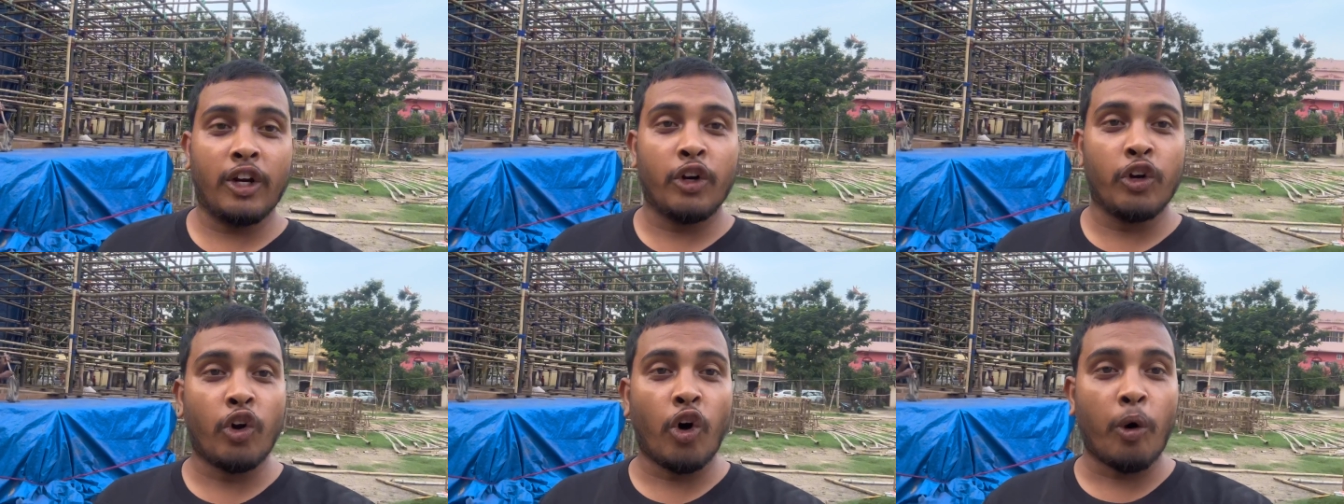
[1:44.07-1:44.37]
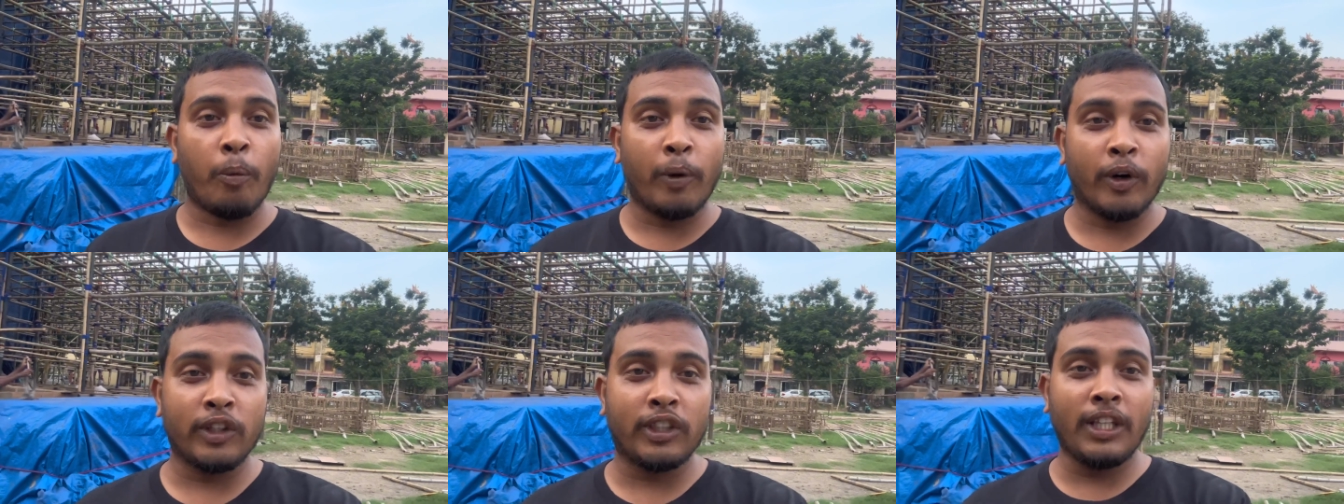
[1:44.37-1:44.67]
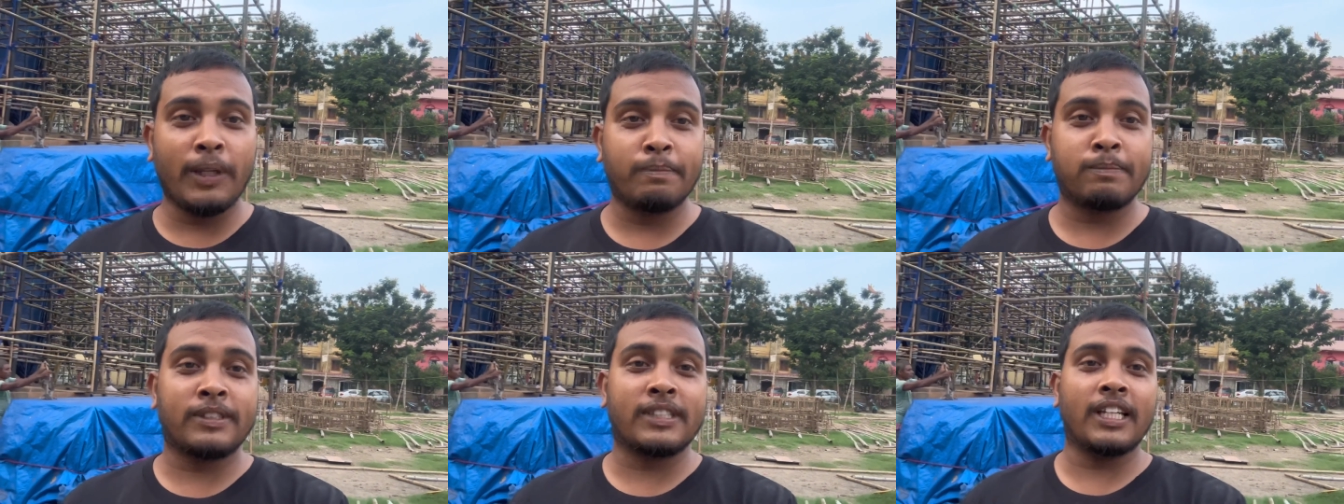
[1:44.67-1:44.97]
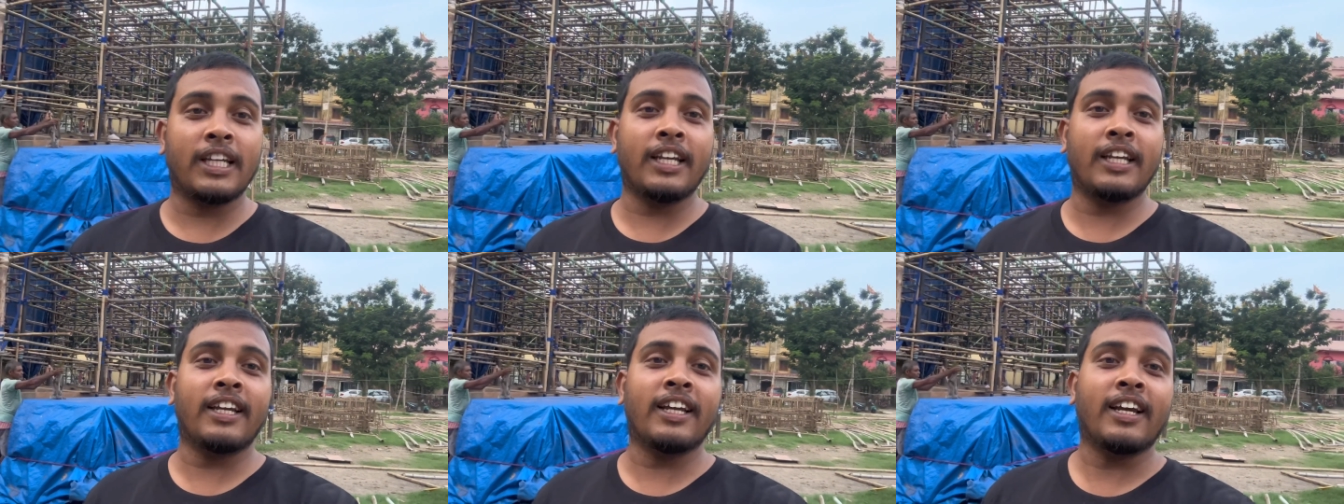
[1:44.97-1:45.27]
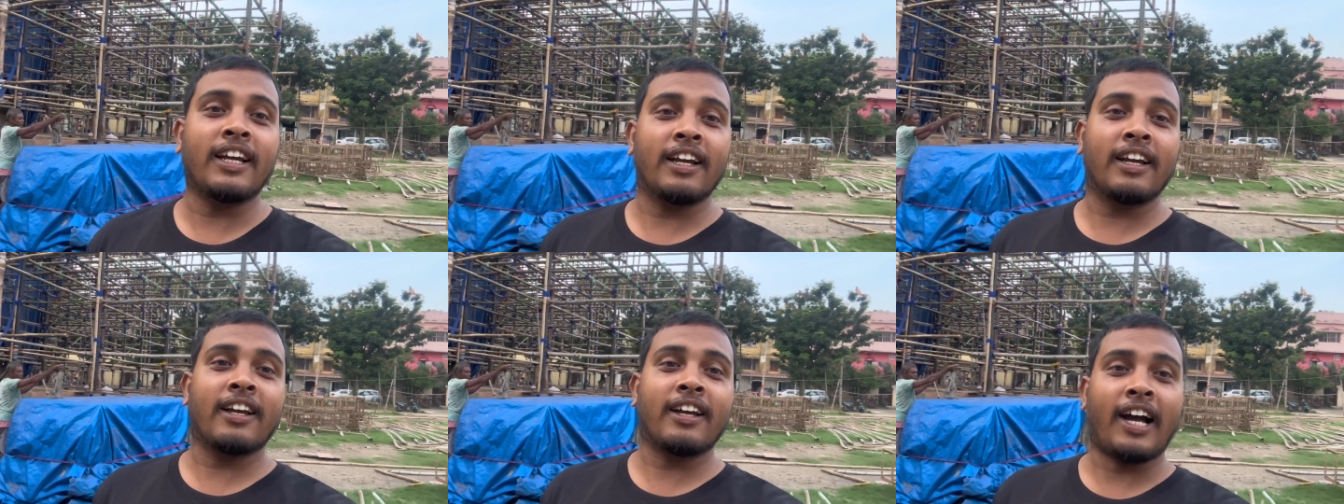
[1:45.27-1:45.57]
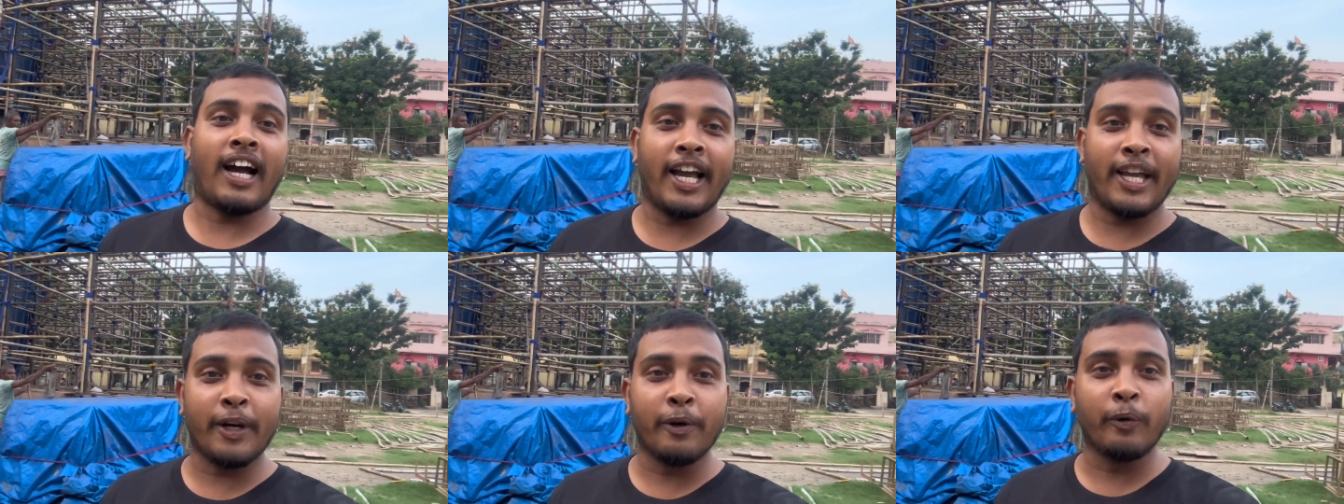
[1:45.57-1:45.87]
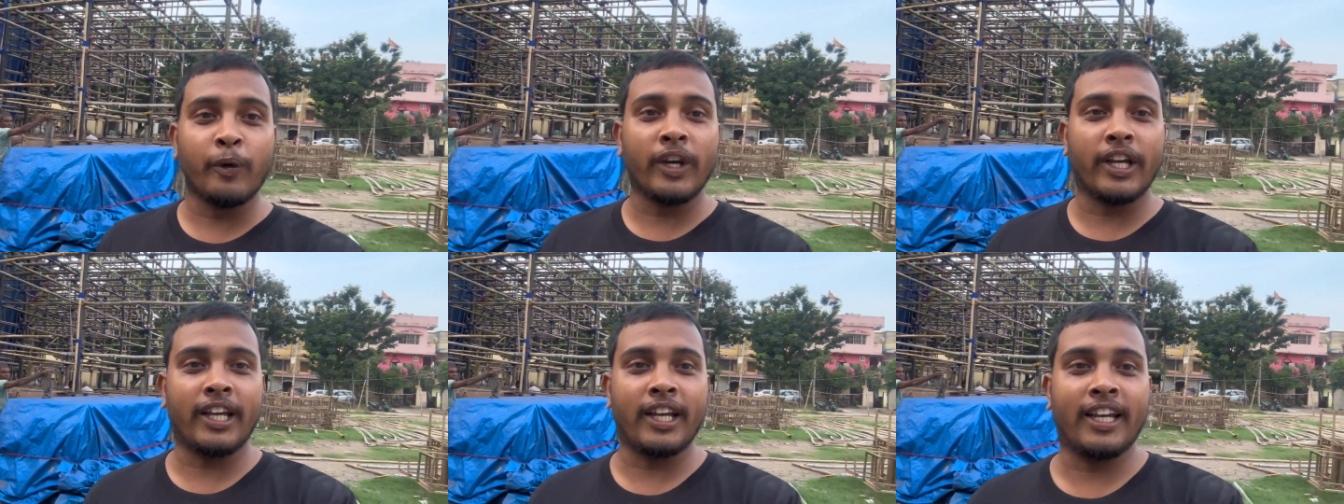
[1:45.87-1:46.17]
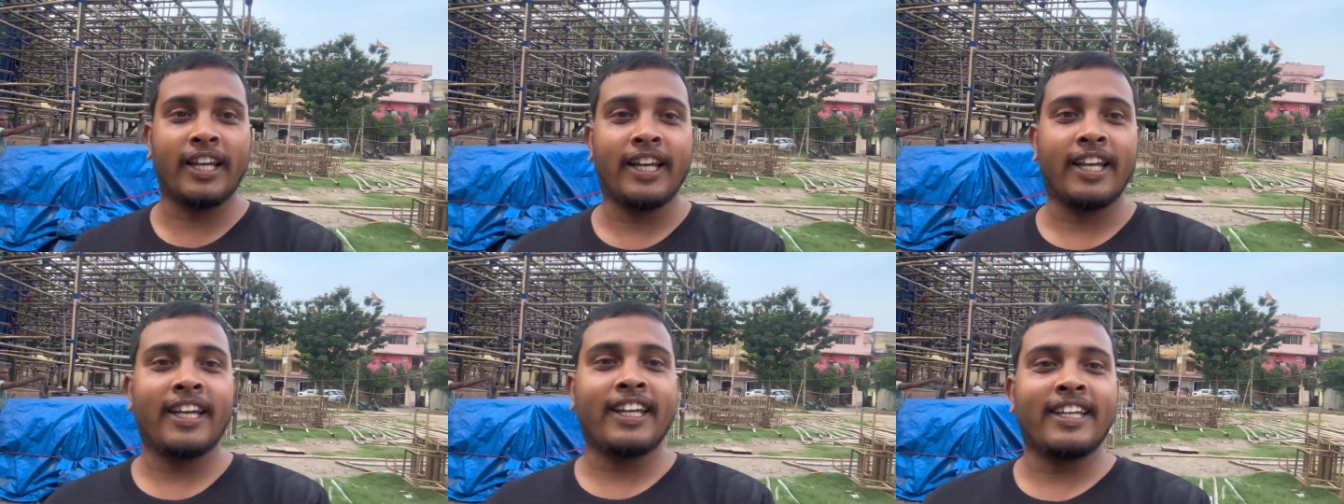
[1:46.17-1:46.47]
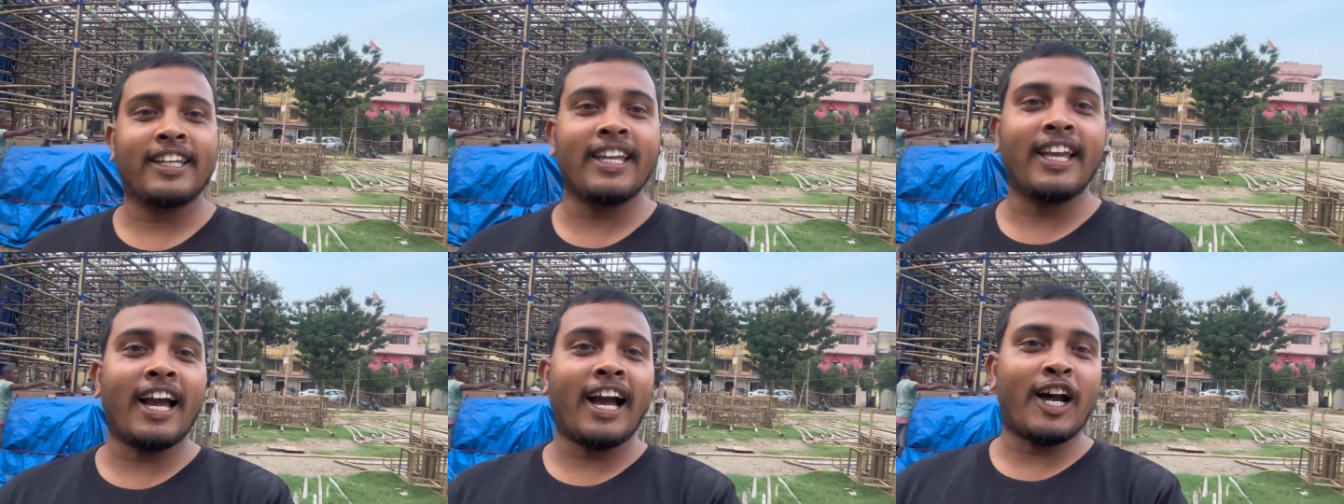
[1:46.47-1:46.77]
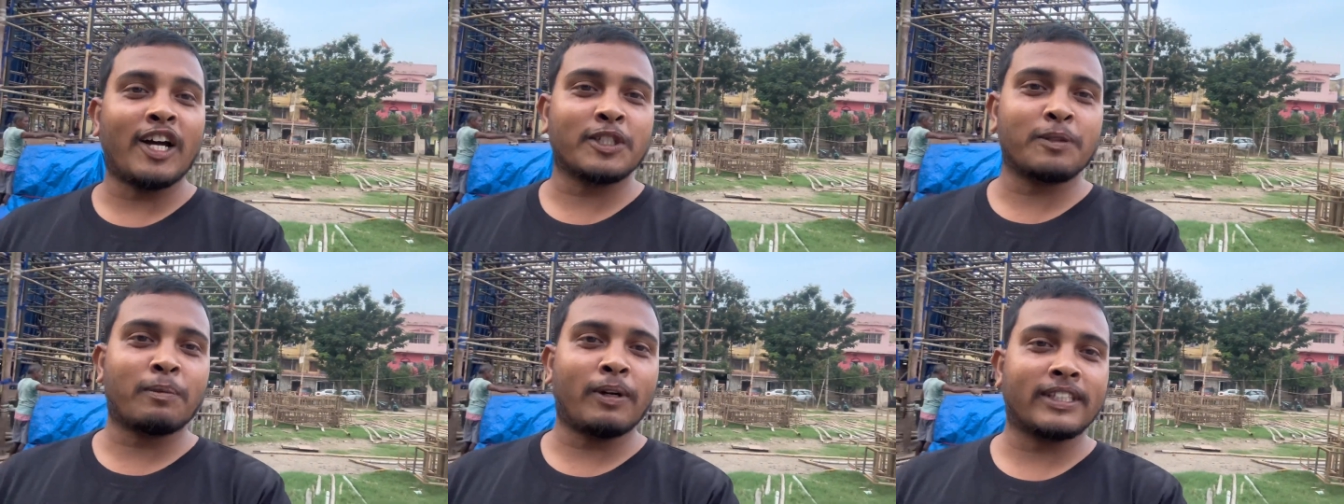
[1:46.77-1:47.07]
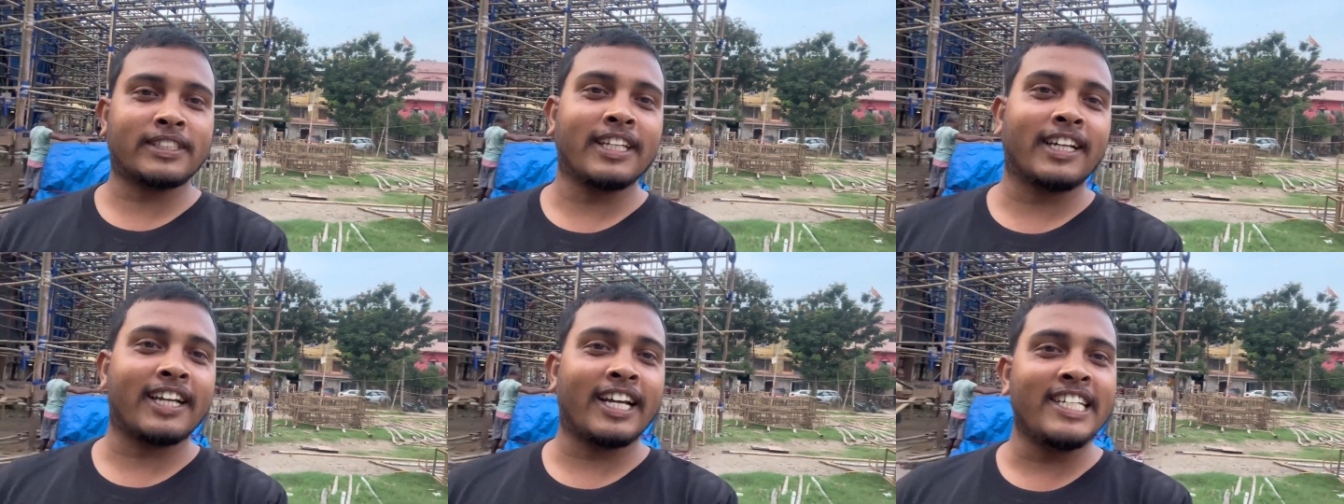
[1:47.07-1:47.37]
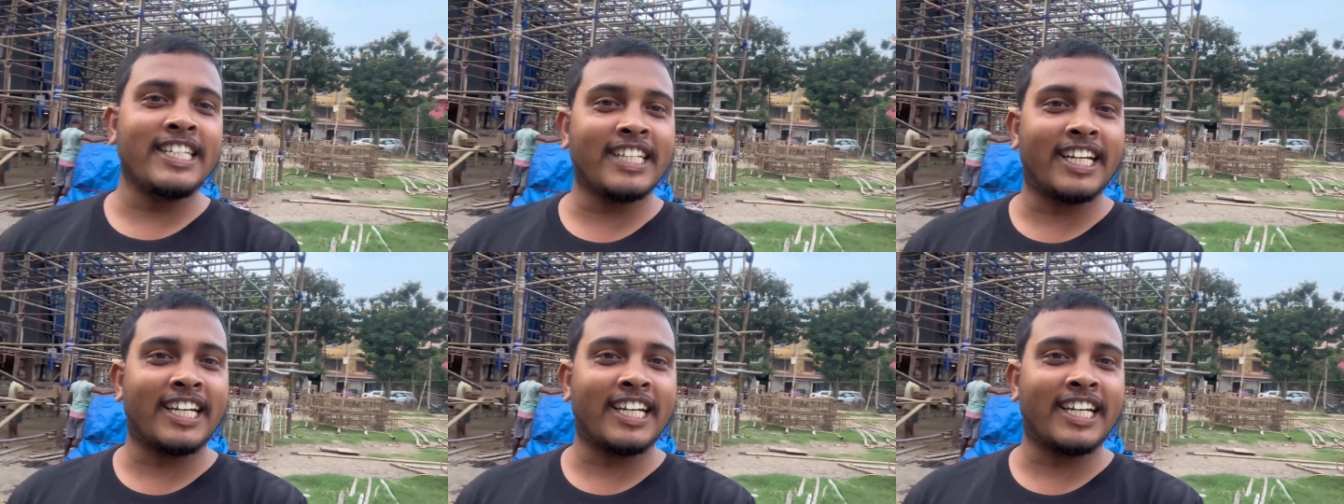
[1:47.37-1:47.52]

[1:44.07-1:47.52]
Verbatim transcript: नवोद्वीप से आए हुए हैं यहाँ आसपास के कहीं